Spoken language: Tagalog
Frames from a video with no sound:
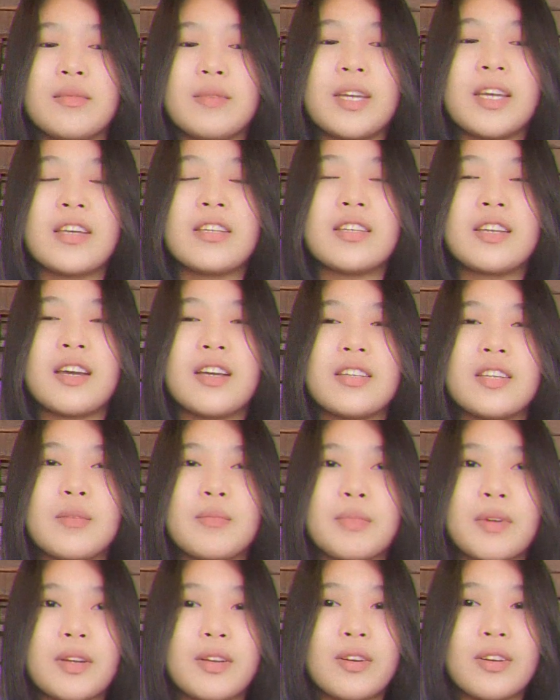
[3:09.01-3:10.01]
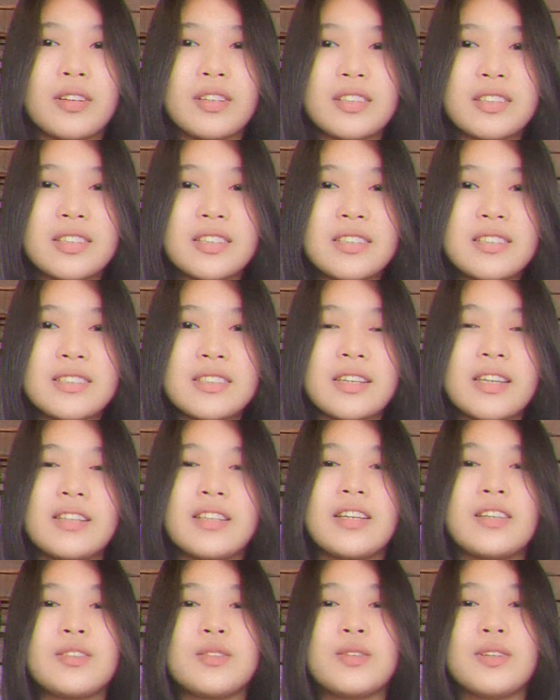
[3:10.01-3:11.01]
may kanya-kanyang priorities
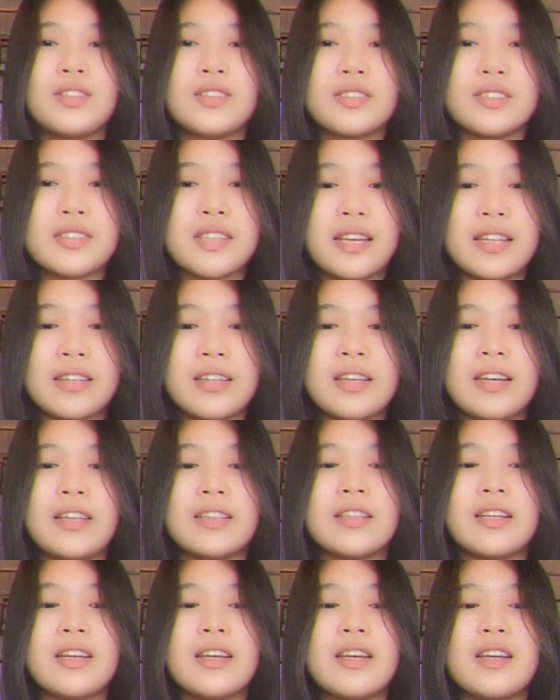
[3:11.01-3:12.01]
and I do understand that.